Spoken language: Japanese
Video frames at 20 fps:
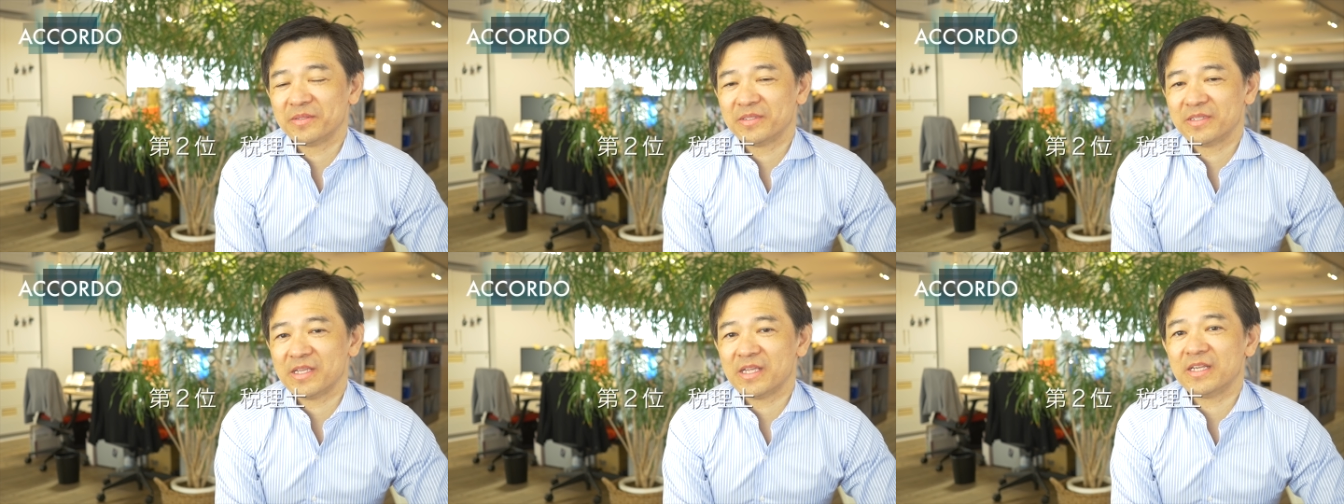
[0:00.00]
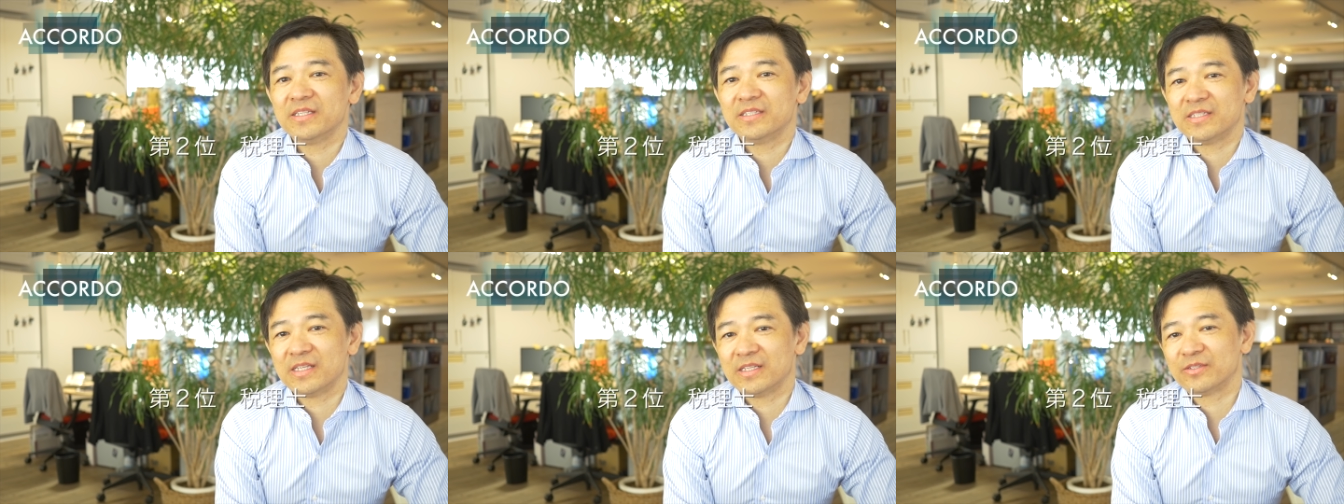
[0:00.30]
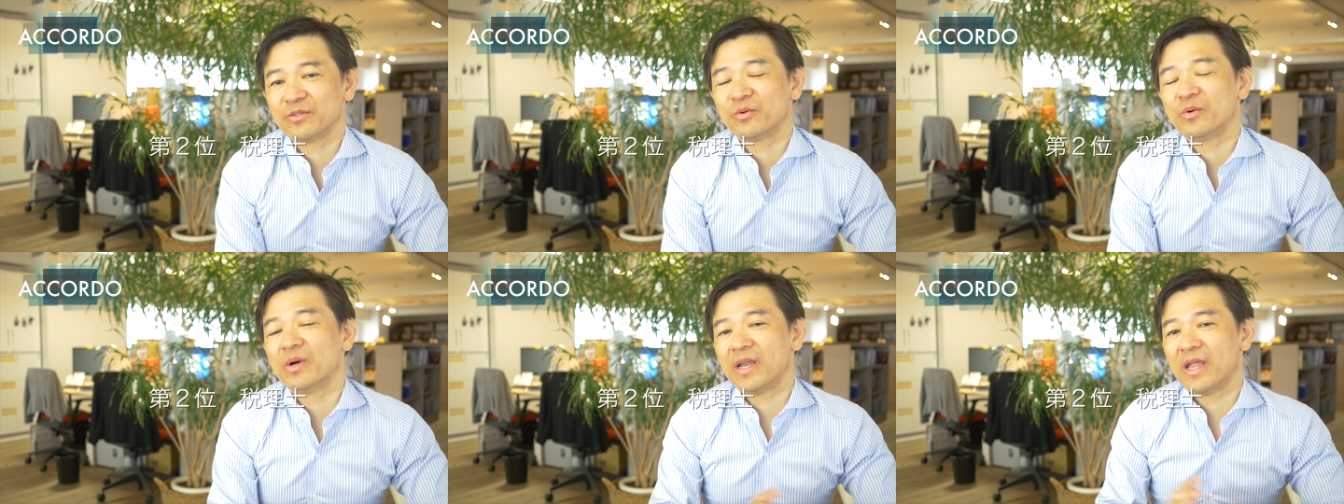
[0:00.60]
税理士さん
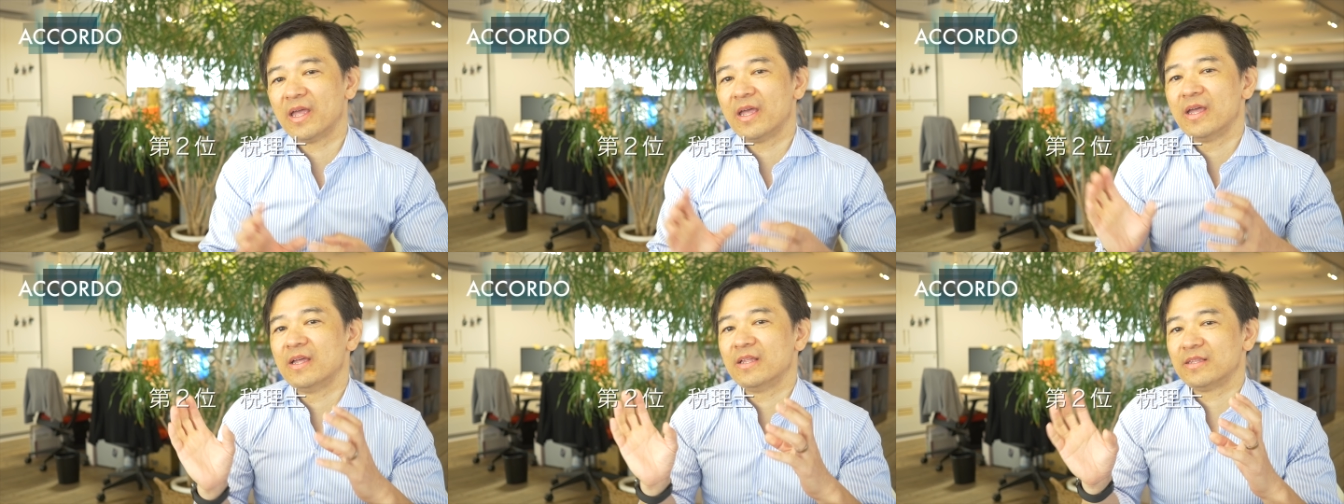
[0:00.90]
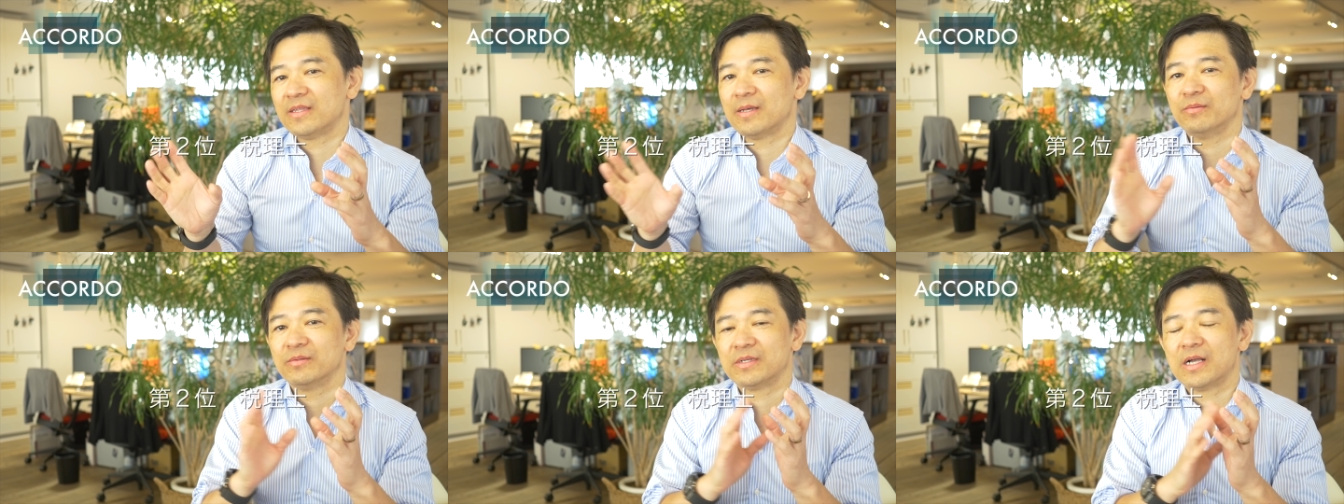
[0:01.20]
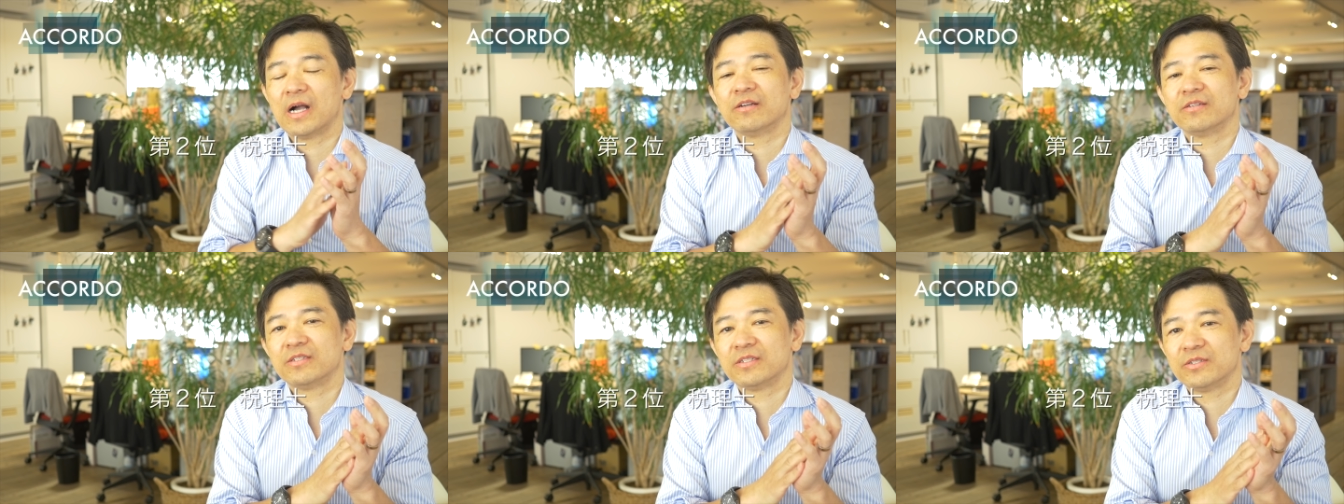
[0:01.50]
そこはね多分
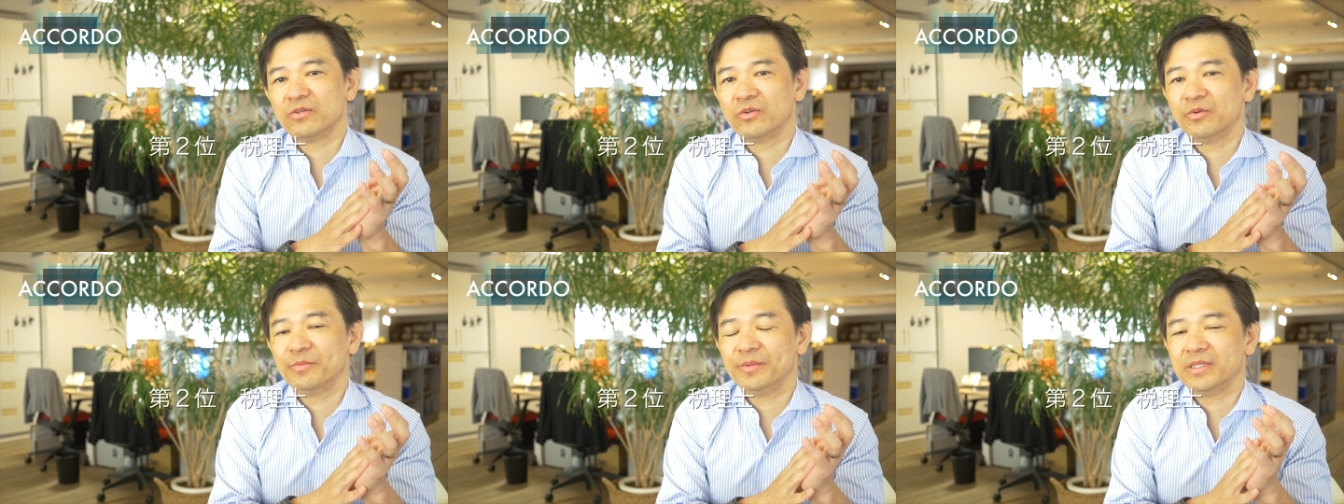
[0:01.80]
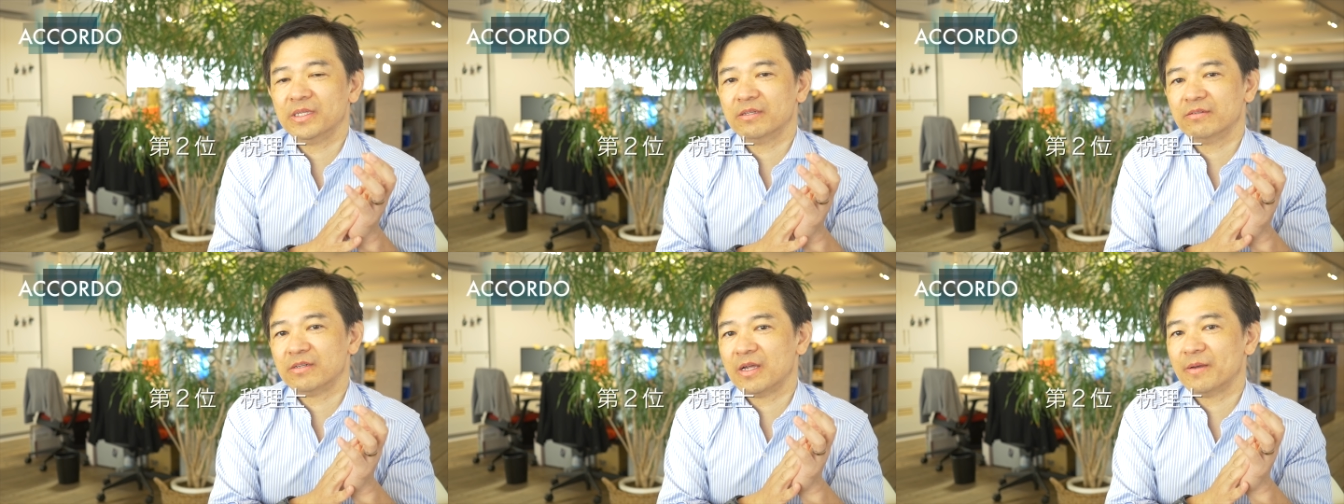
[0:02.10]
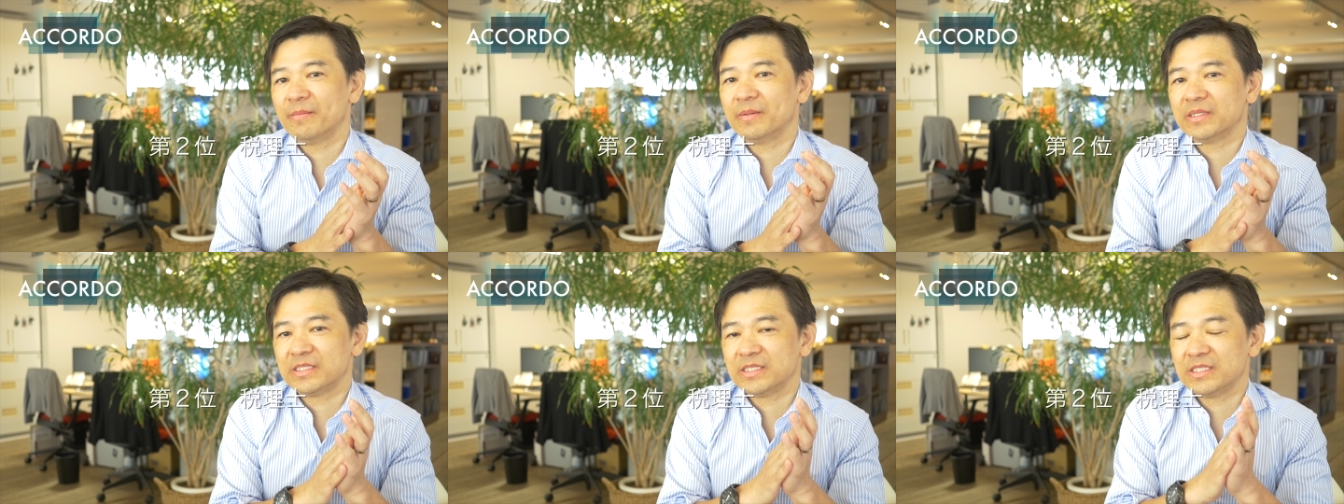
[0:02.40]
各事業みんな
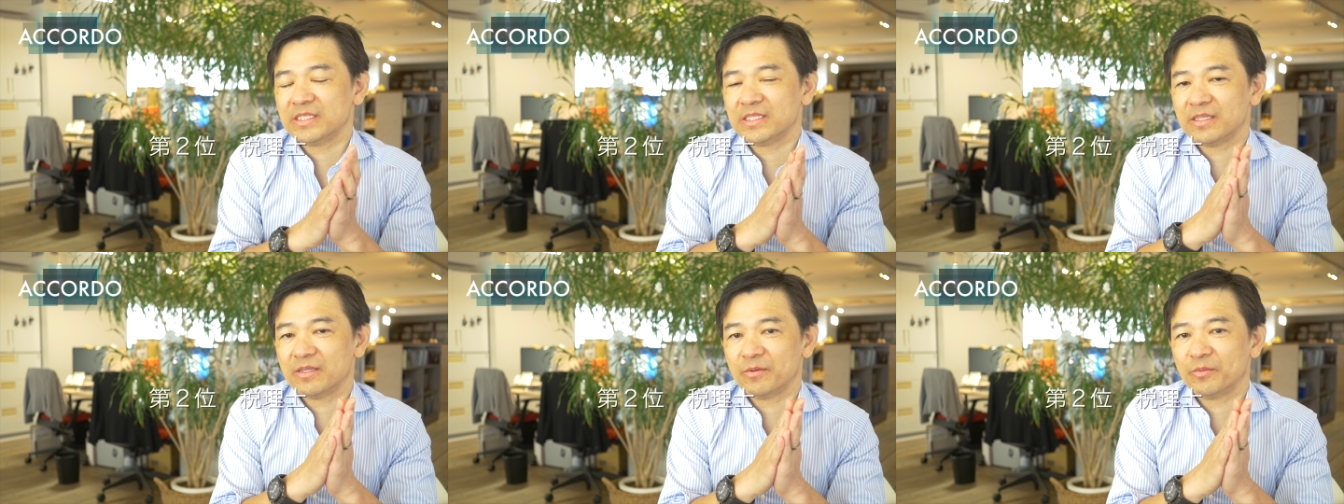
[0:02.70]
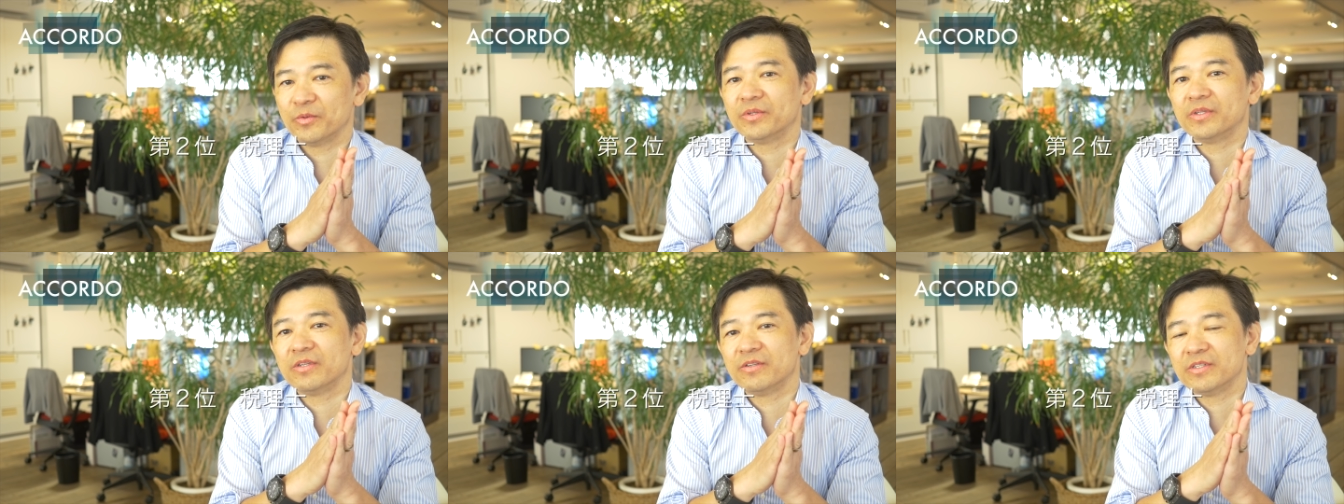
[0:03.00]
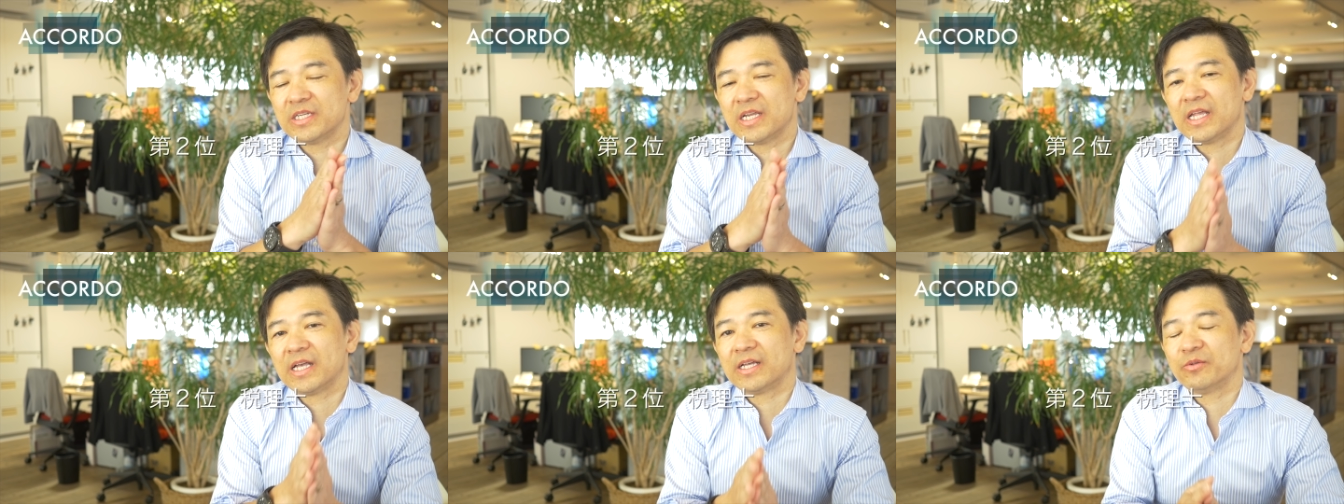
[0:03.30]
羨ましいって思ってる
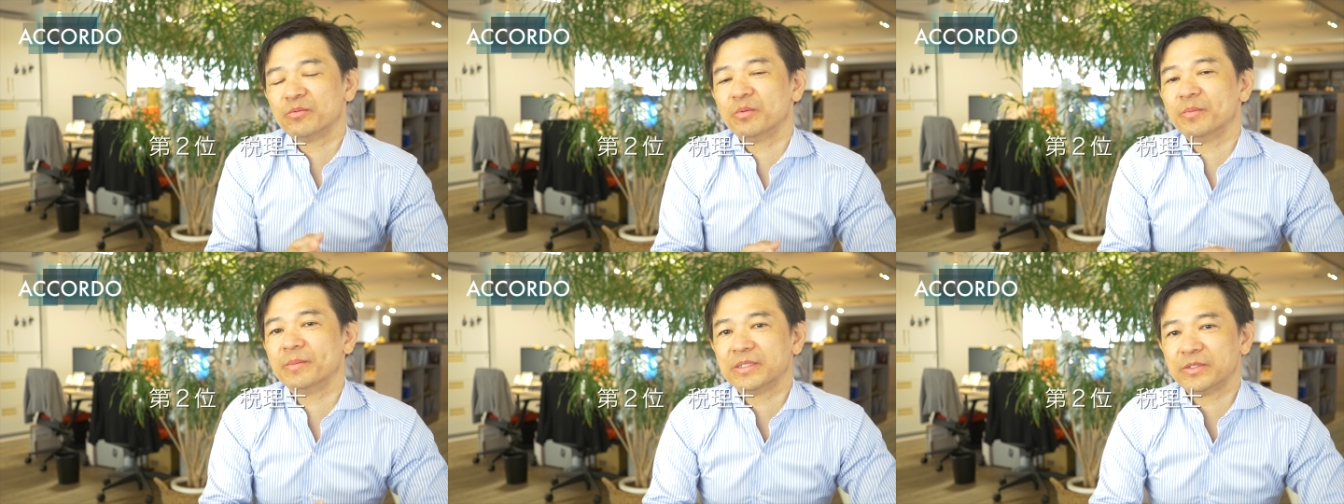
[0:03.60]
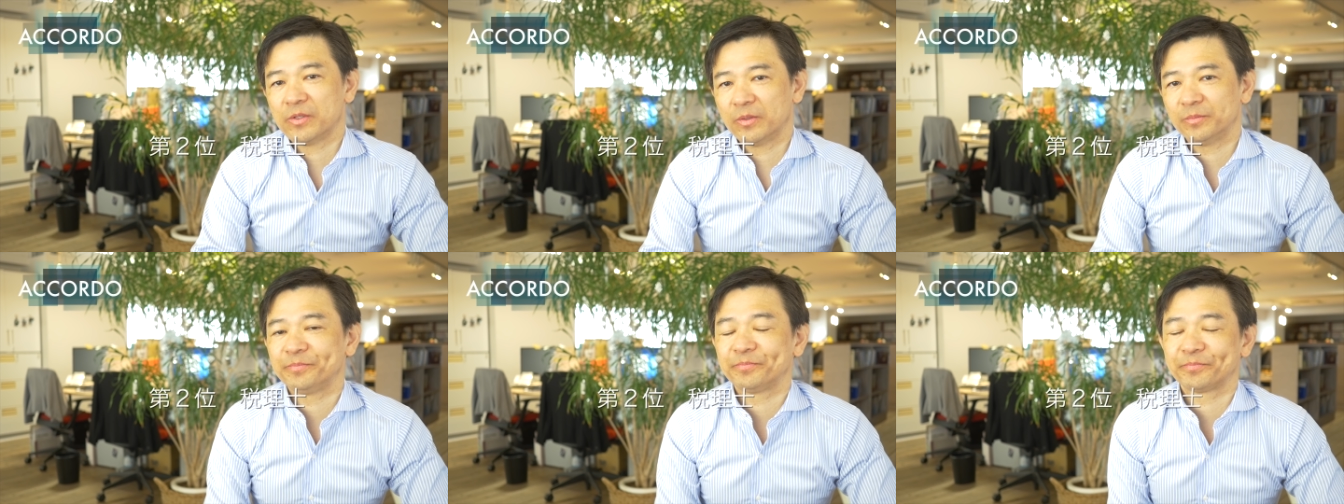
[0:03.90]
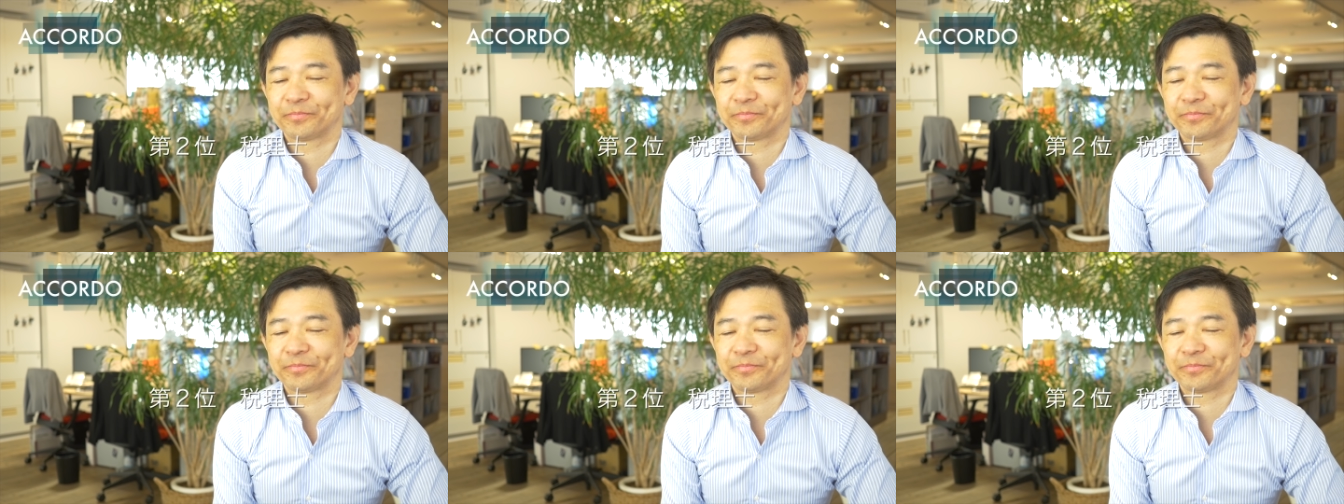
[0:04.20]
んじゃないかと思いますよ